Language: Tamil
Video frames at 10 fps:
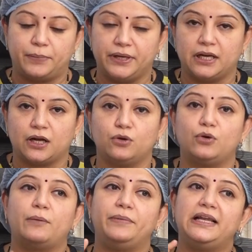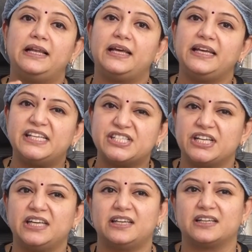அப்படின்னாலோ அப்படி இல்லை
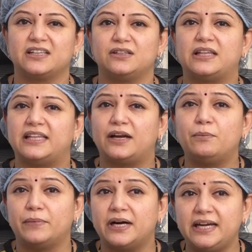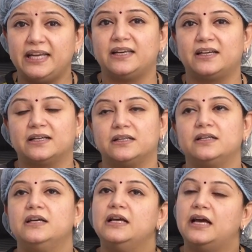இச்சிங் இருக்குது அந்த இடம் பேர்னிங்
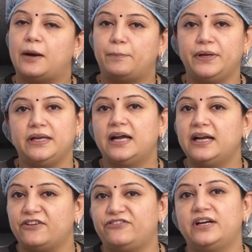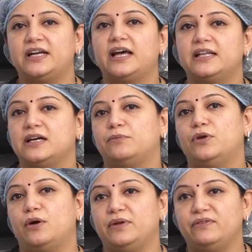இருக்குது அப்படின்னா டெஃபினட்டாக அது
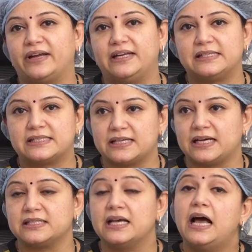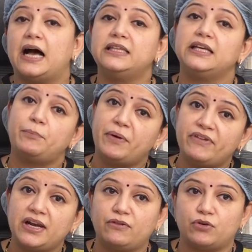அப்நார்மல் வைட் டிஸ்சார்ஜ் அது
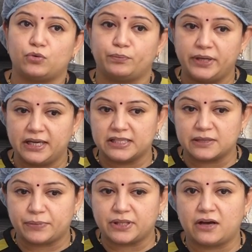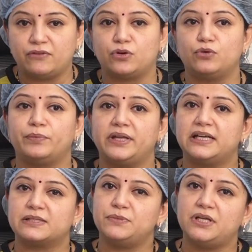எப்போ வேணால் வரும் பீரியட்ஸ் அப்போ தான் வரும்
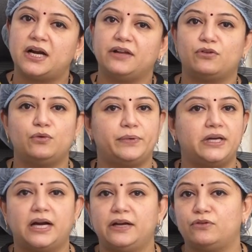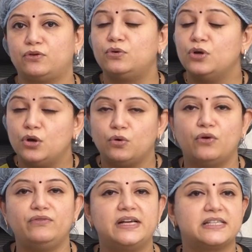பீரியட்ஸ் முன்னாடி வரும் பின்னாடி வரும்
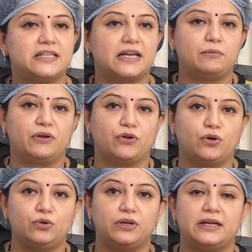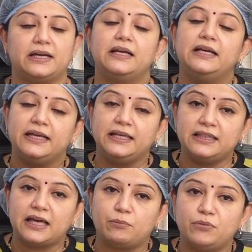ஓவுலேஷன் டைமில் வரும்னு இல்லை
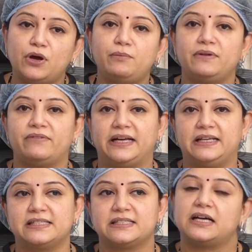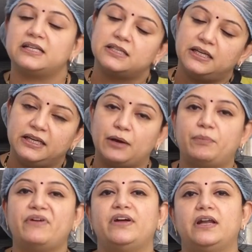இந்த அப்நார்மல் வைட் டிஸ்சார்ஜ்
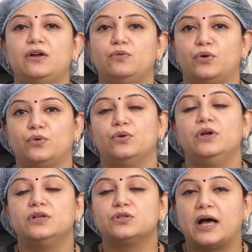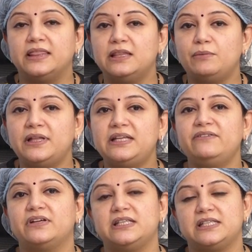எப்போ வேணாலும் வரும் ஸோ அந்த
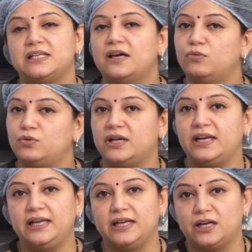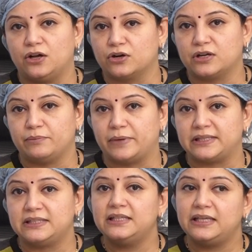மாதிரி வந்துச்சுன்னா உடனே நீங்கள் டாக்டரை
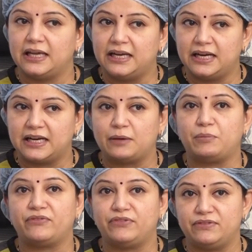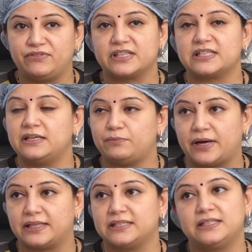பார்த்து என்ன டைப் ஆஃப் இன்ஃபெக்ஷன்
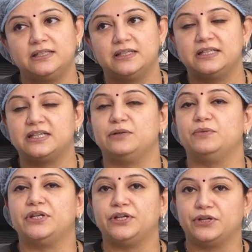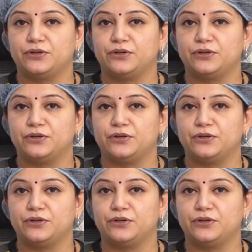பார்த்துட்டு ட்ரீட்மெண்ட்